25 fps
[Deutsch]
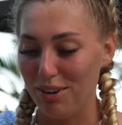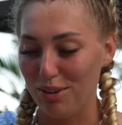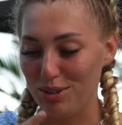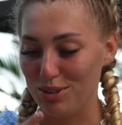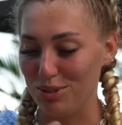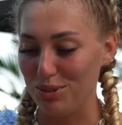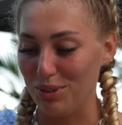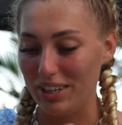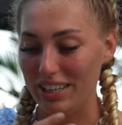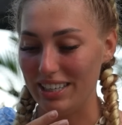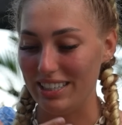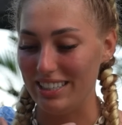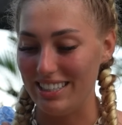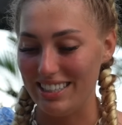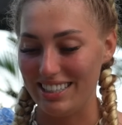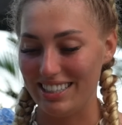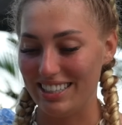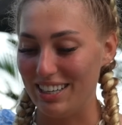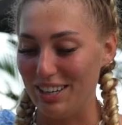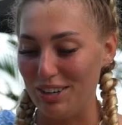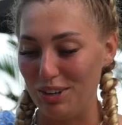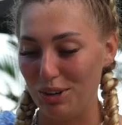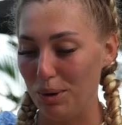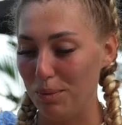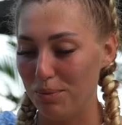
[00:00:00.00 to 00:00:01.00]
auch so richtig
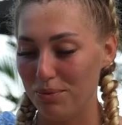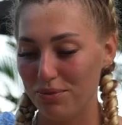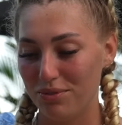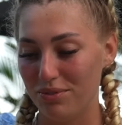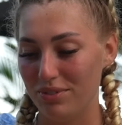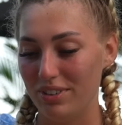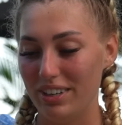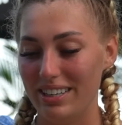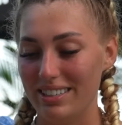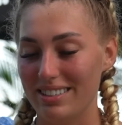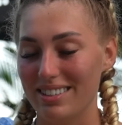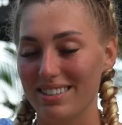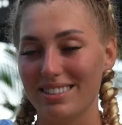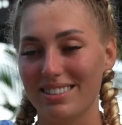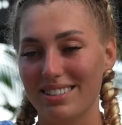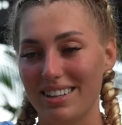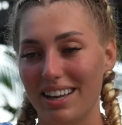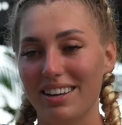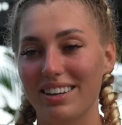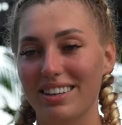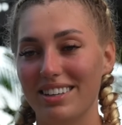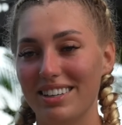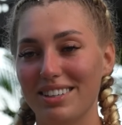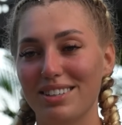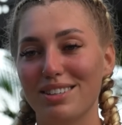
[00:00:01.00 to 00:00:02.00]
klopfend, als es
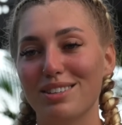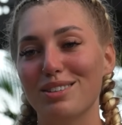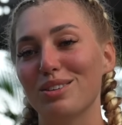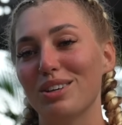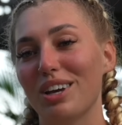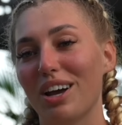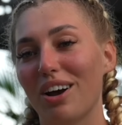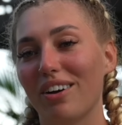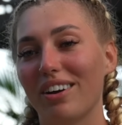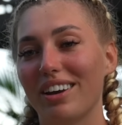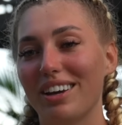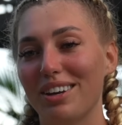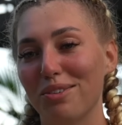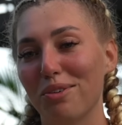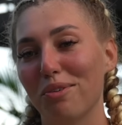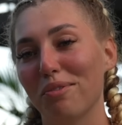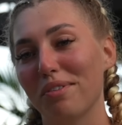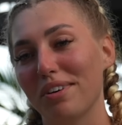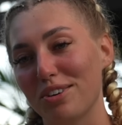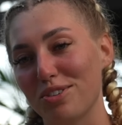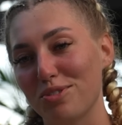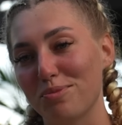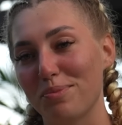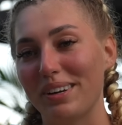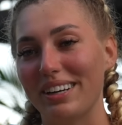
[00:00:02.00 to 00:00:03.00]
dann hieß, ja, okay,
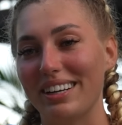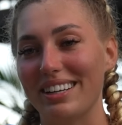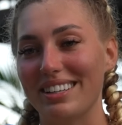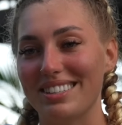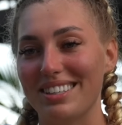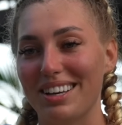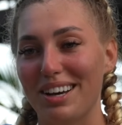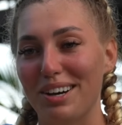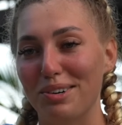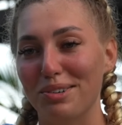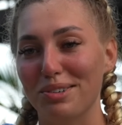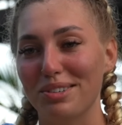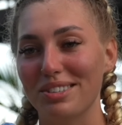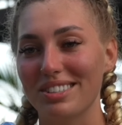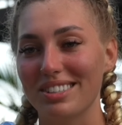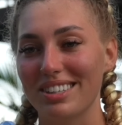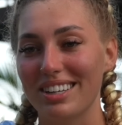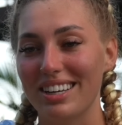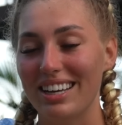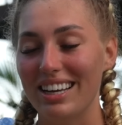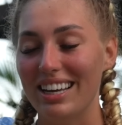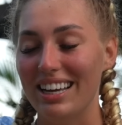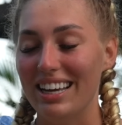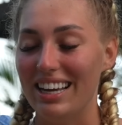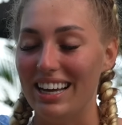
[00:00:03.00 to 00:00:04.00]
Nora, spring jetzt raus.
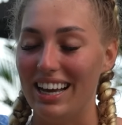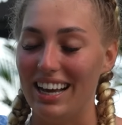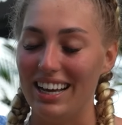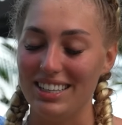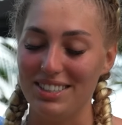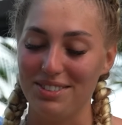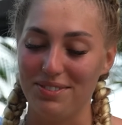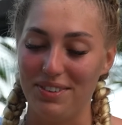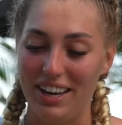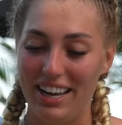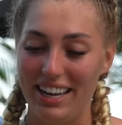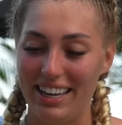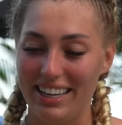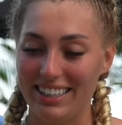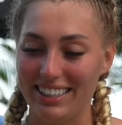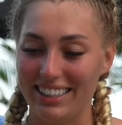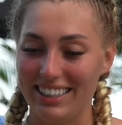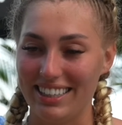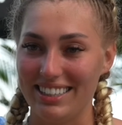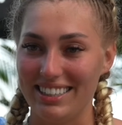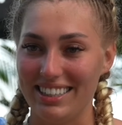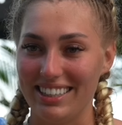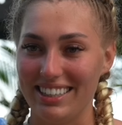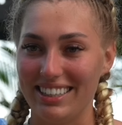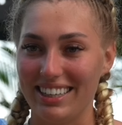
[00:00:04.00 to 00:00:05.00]
Das ah, war echt
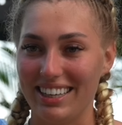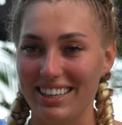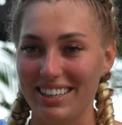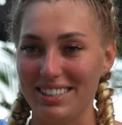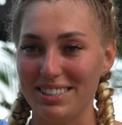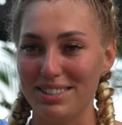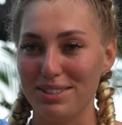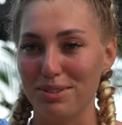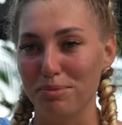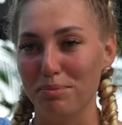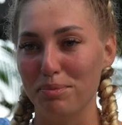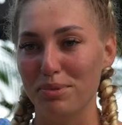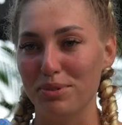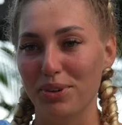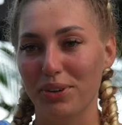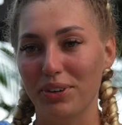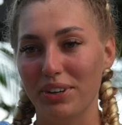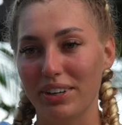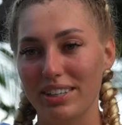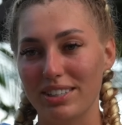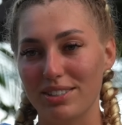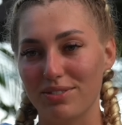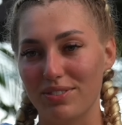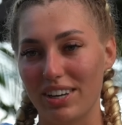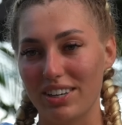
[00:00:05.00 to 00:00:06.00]
richtig krass. Und
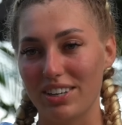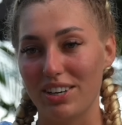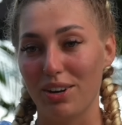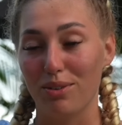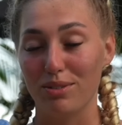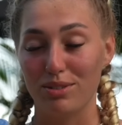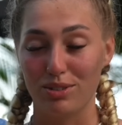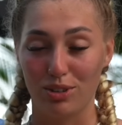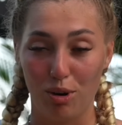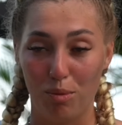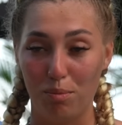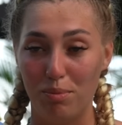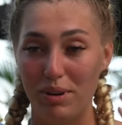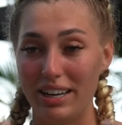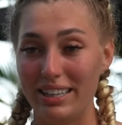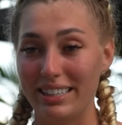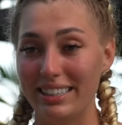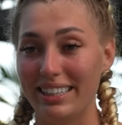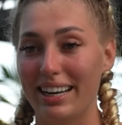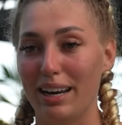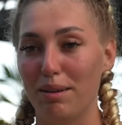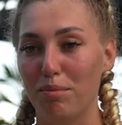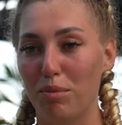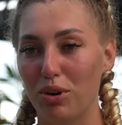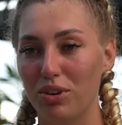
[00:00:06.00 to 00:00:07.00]
besonders, wir hatten ja unsere kompletten
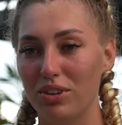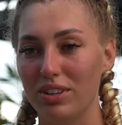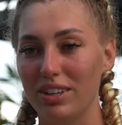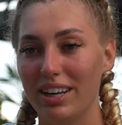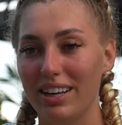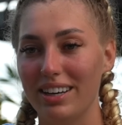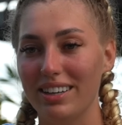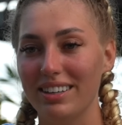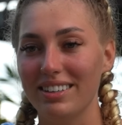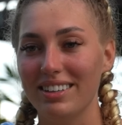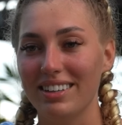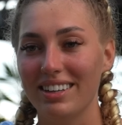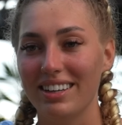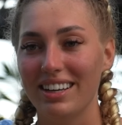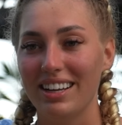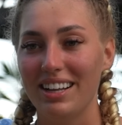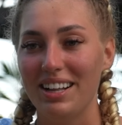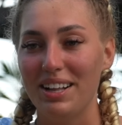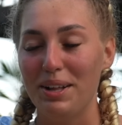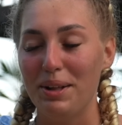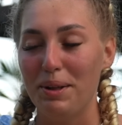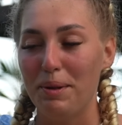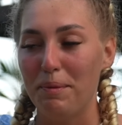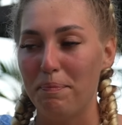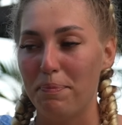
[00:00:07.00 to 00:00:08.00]
Klamotten an.
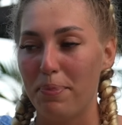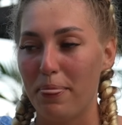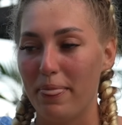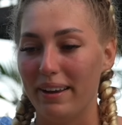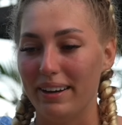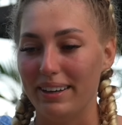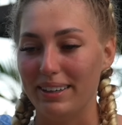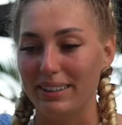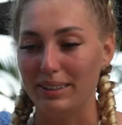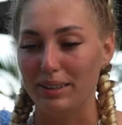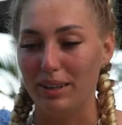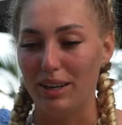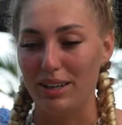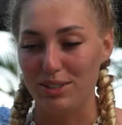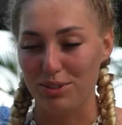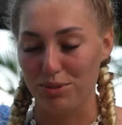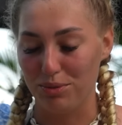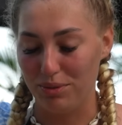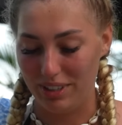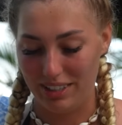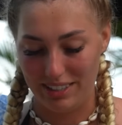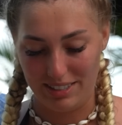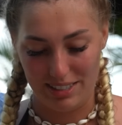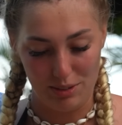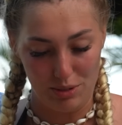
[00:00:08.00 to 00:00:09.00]
Also
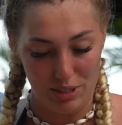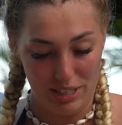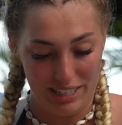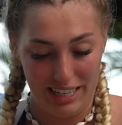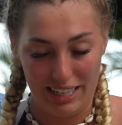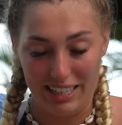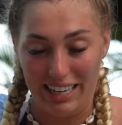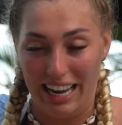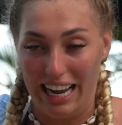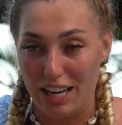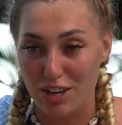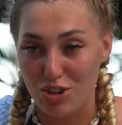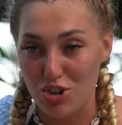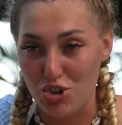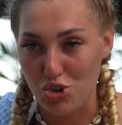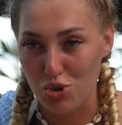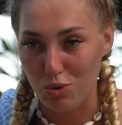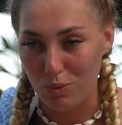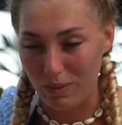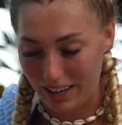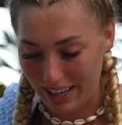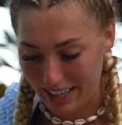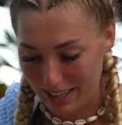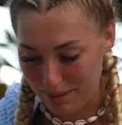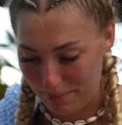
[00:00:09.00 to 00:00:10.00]
ich hatte
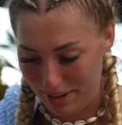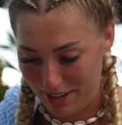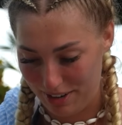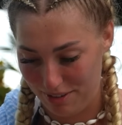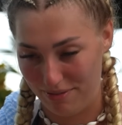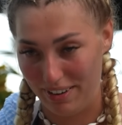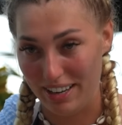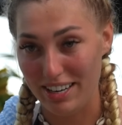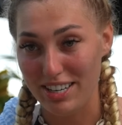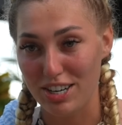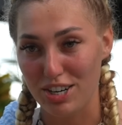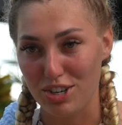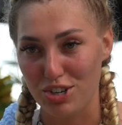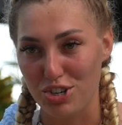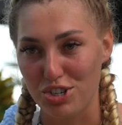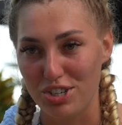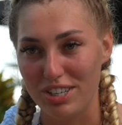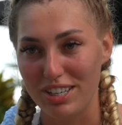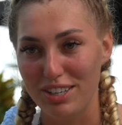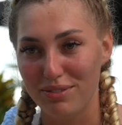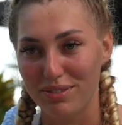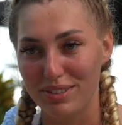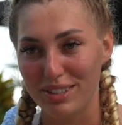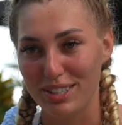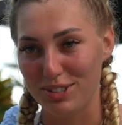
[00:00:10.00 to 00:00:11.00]
Handschuhe an, meine
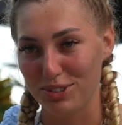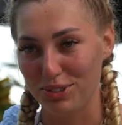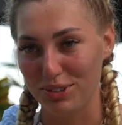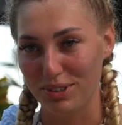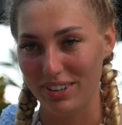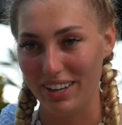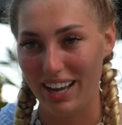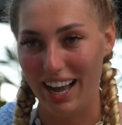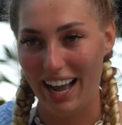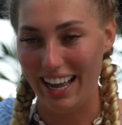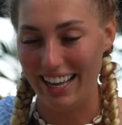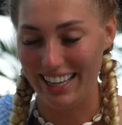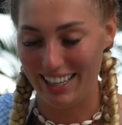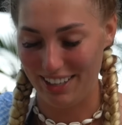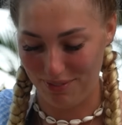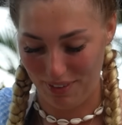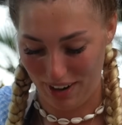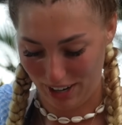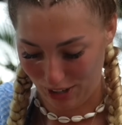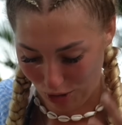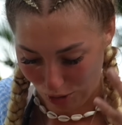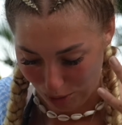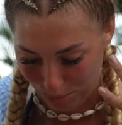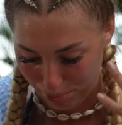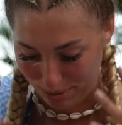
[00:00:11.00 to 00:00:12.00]
Wanderstiefel, so, ich
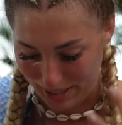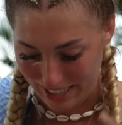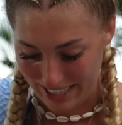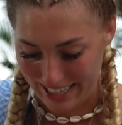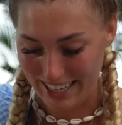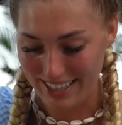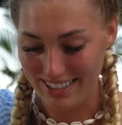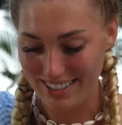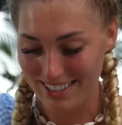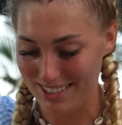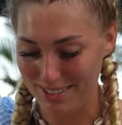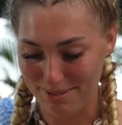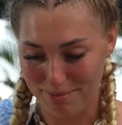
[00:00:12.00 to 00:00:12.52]
war komplett